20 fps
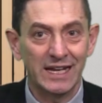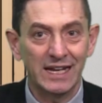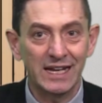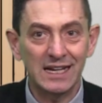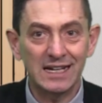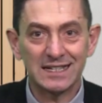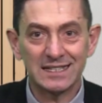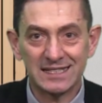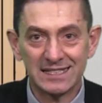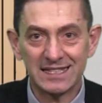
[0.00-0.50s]

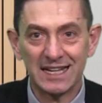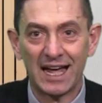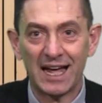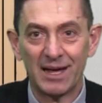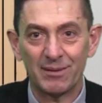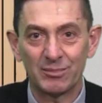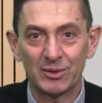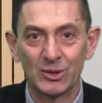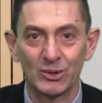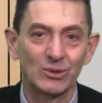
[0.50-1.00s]
Ele
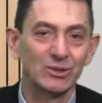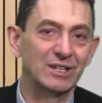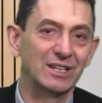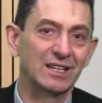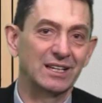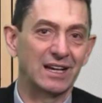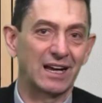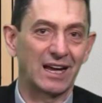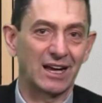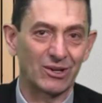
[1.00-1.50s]
sabe o que
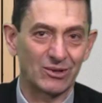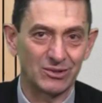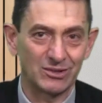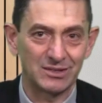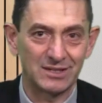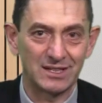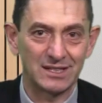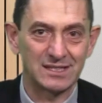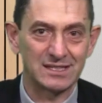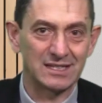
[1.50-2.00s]
irá
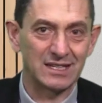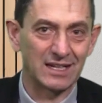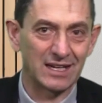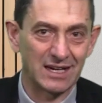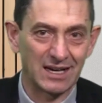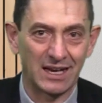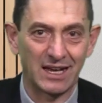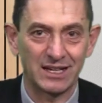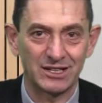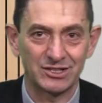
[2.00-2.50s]

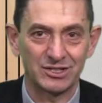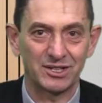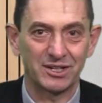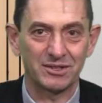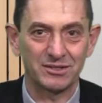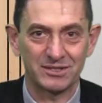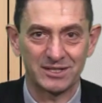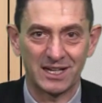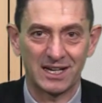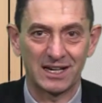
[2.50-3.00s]
acontecer lá em
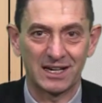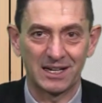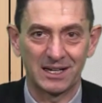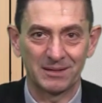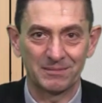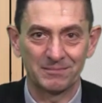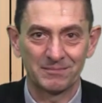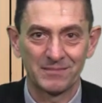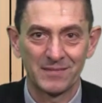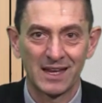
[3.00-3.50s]
Jerusalém.
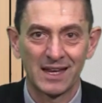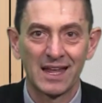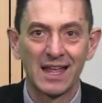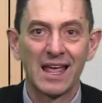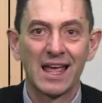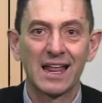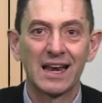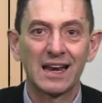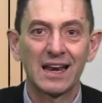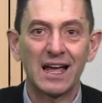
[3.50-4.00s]

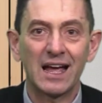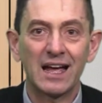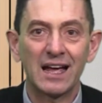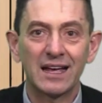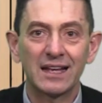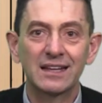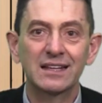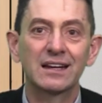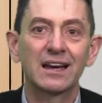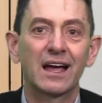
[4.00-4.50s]

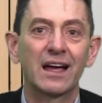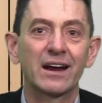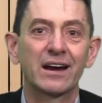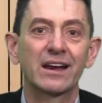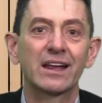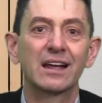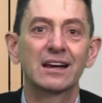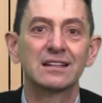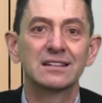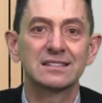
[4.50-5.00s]
Lá irá
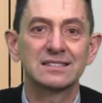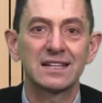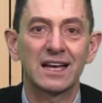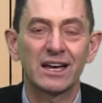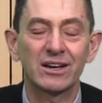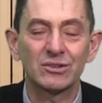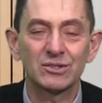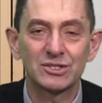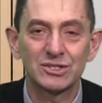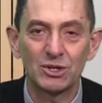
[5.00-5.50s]

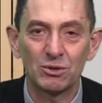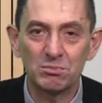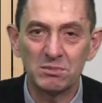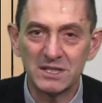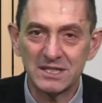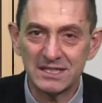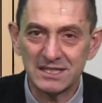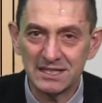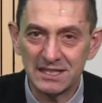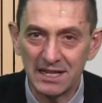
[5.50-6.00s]
realizar o seu
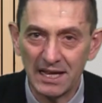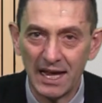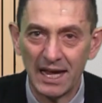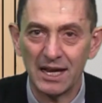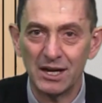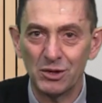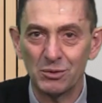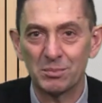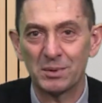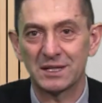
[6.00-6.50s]

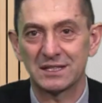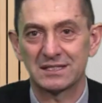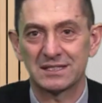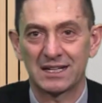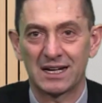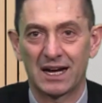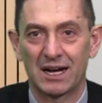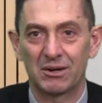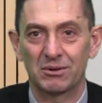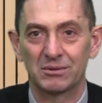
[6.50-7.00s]
mistério
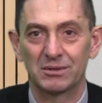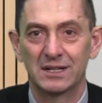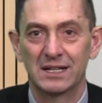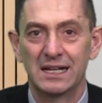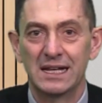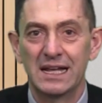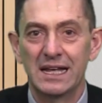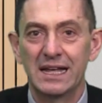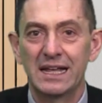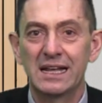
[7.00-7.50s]
pascal.
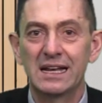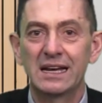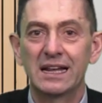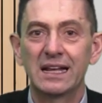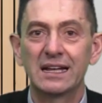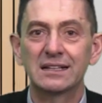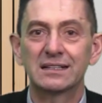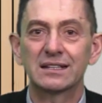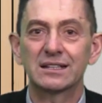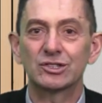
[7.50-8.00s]
Ele
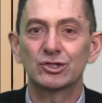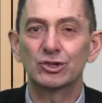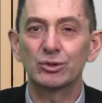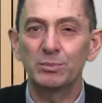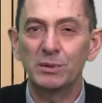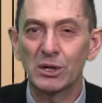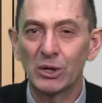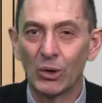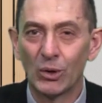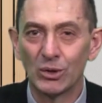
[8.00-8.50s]
entra
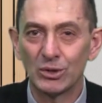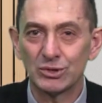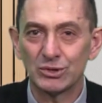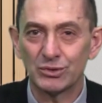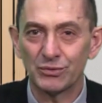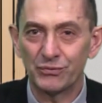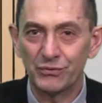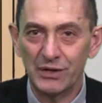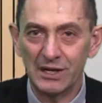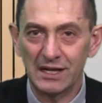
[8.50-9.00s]

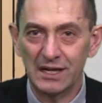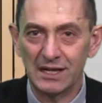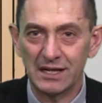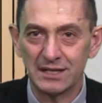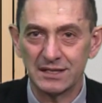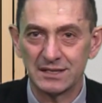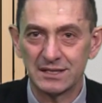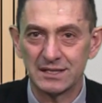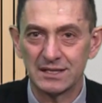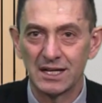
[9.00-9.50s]
jubiloso,
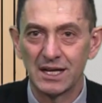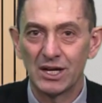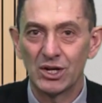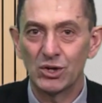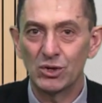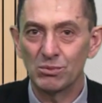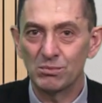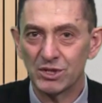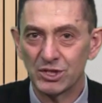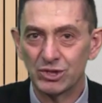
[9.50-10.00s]
feliz,
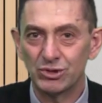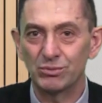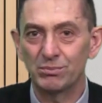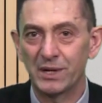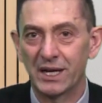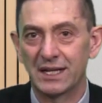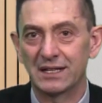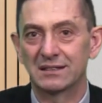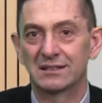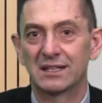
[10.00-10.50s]
numa
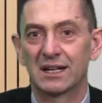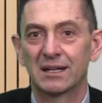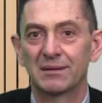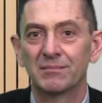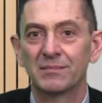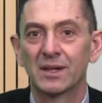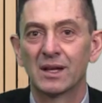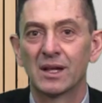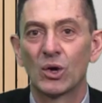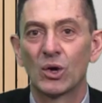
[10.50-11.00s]
jumenta.
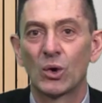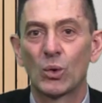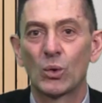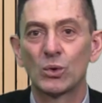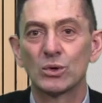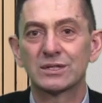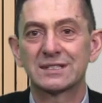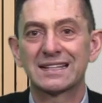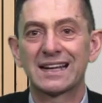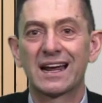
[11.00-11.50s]

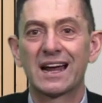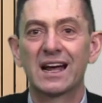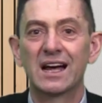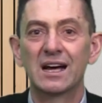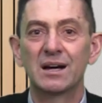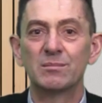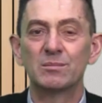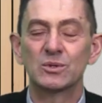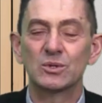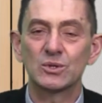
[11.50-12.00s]
Os
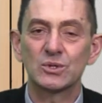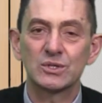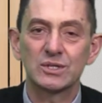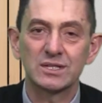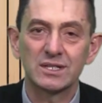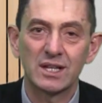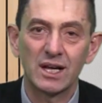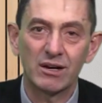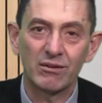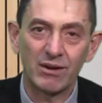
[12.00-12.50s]

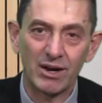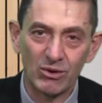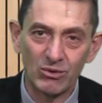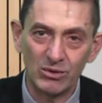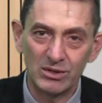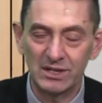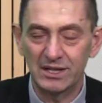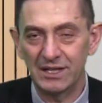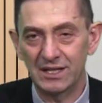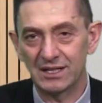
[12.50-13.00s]
ramos dão
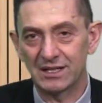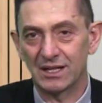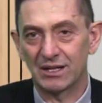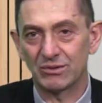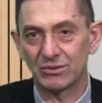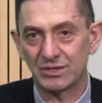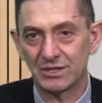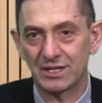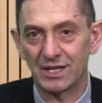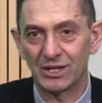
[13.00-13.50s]
acolhida
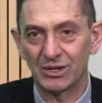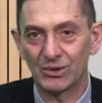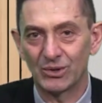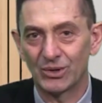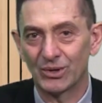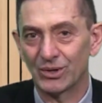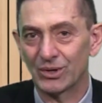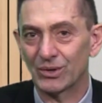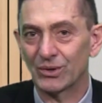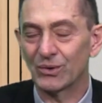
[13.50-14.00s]
ao
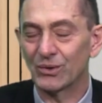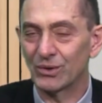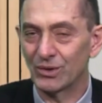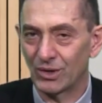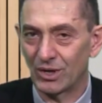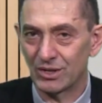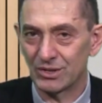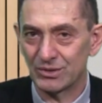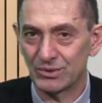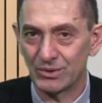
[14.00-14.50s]
Senhor, o
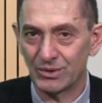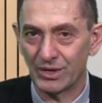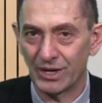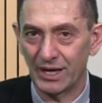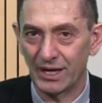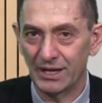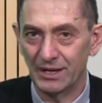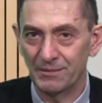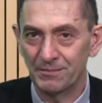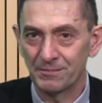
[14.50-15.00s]
nosso
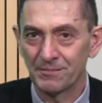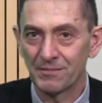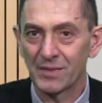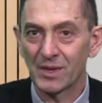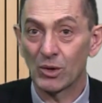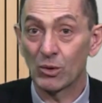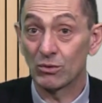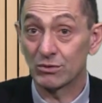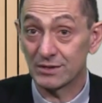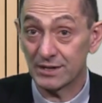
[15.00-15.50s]
Rei.
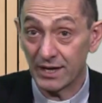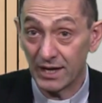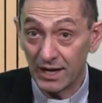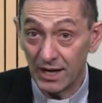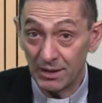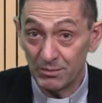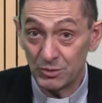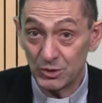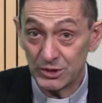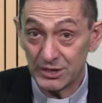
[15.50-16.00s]
Os
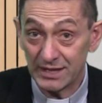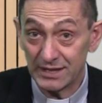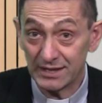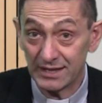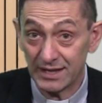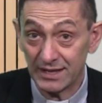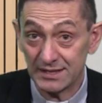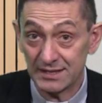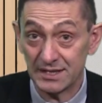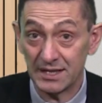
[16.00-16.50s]
ramos que
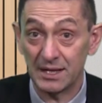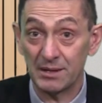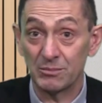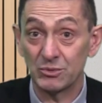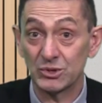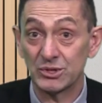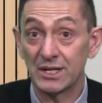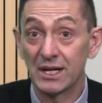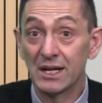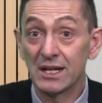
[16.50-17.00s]

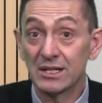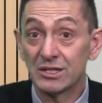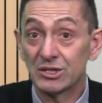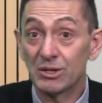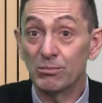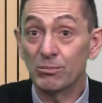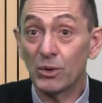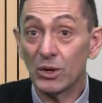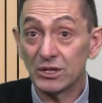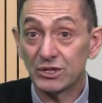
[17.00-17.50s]
trazemos
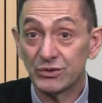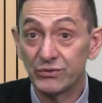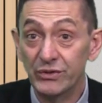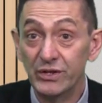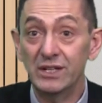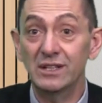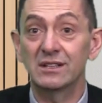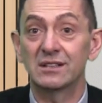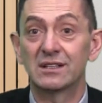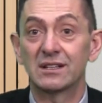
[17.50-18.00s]
são
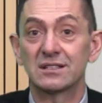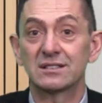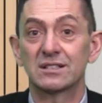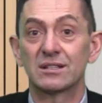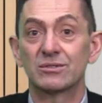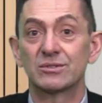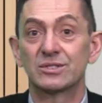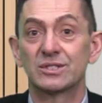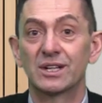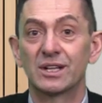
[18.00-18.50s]
boas-vindas
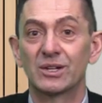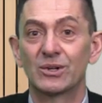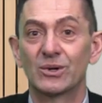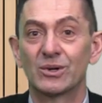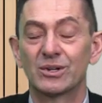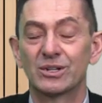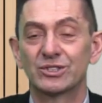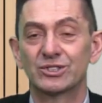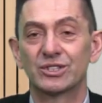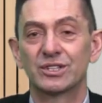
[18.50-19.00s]
ao
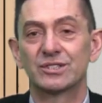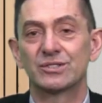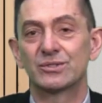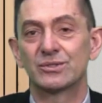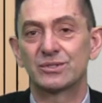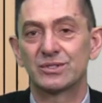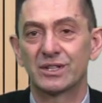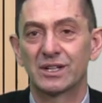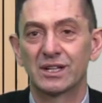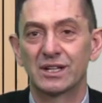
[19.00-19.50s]
Senhor
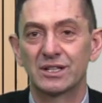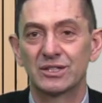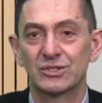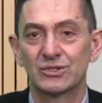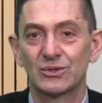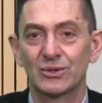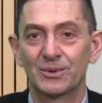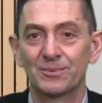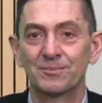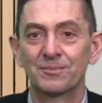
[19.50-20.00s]
Jesus
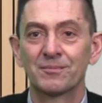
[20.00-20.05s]
Cristo.